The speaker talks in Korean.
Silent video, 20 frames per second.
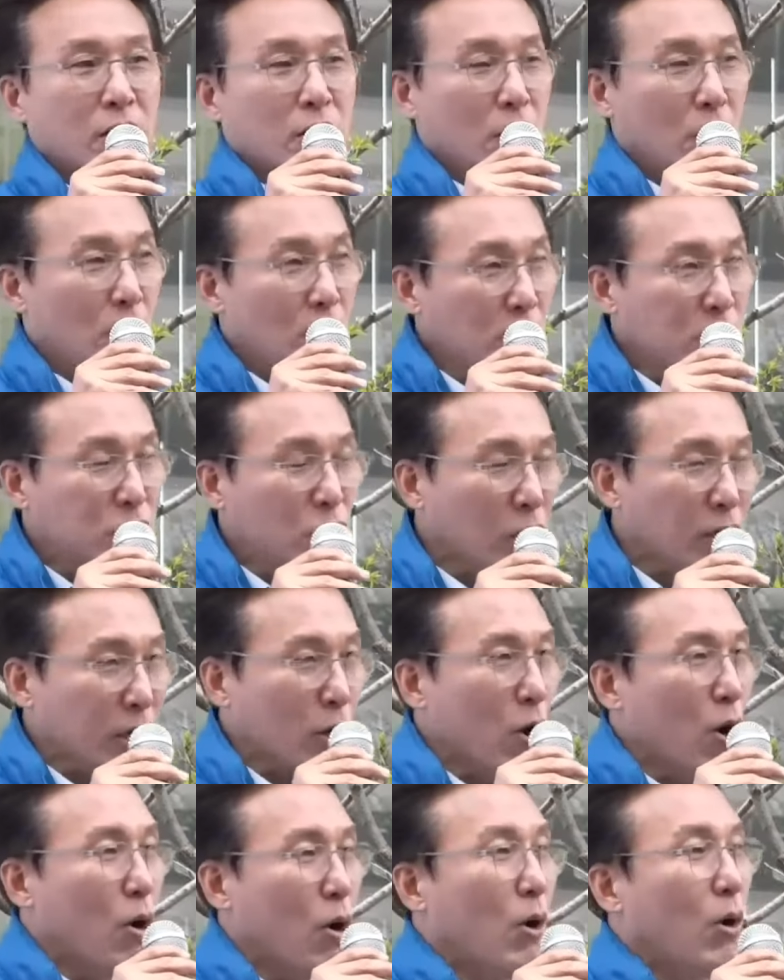
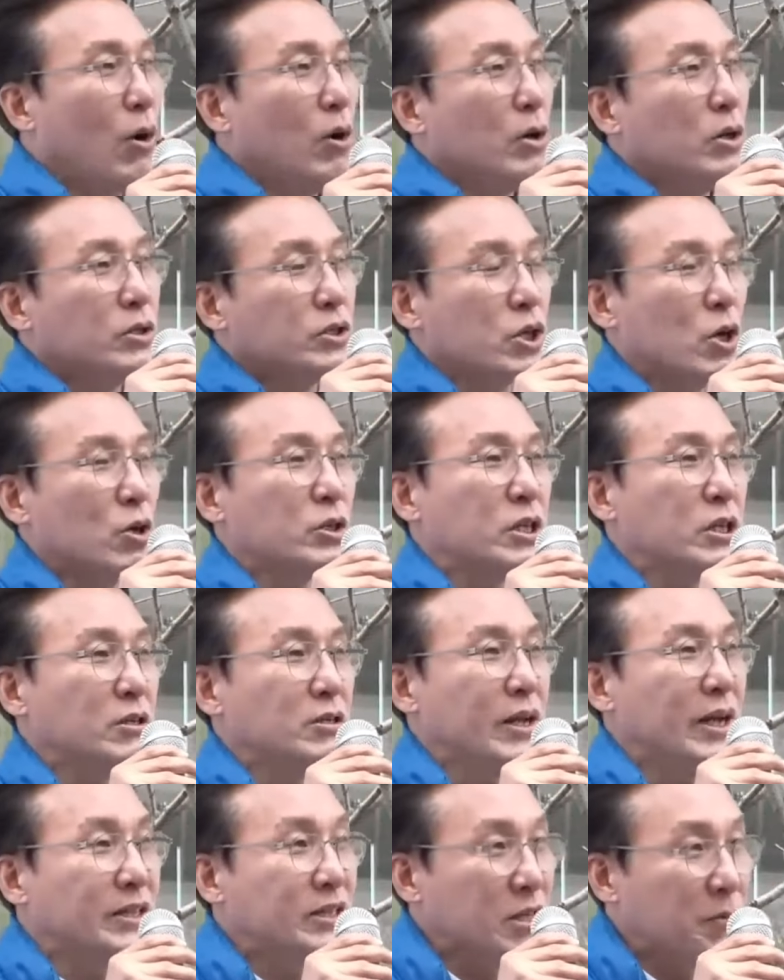엉터리로
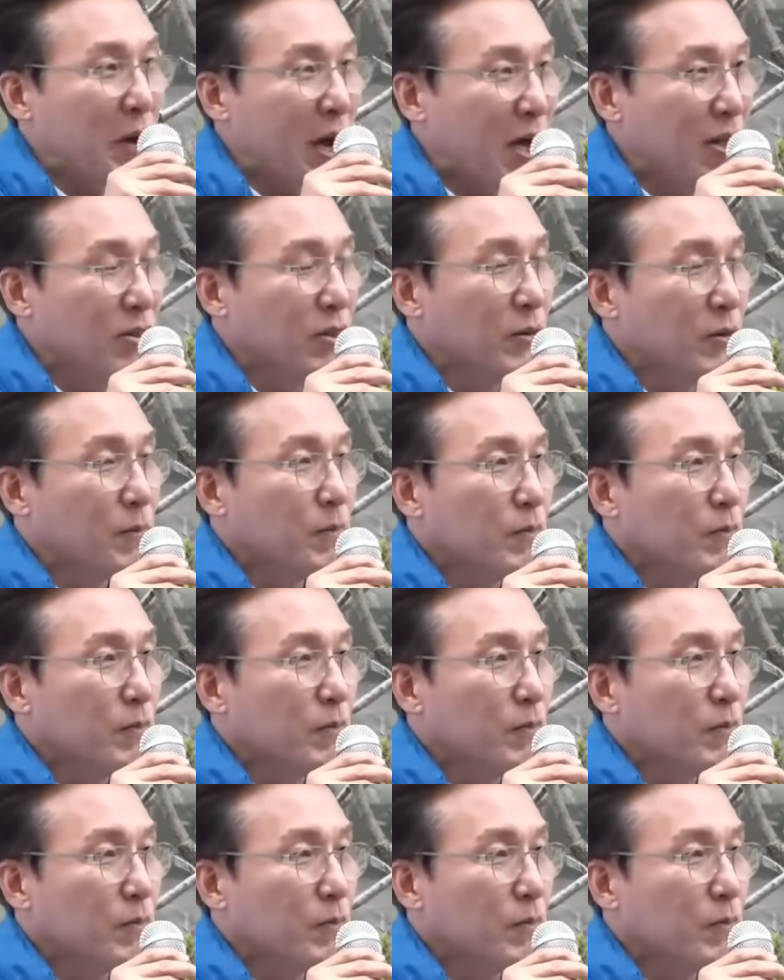정치를 했지만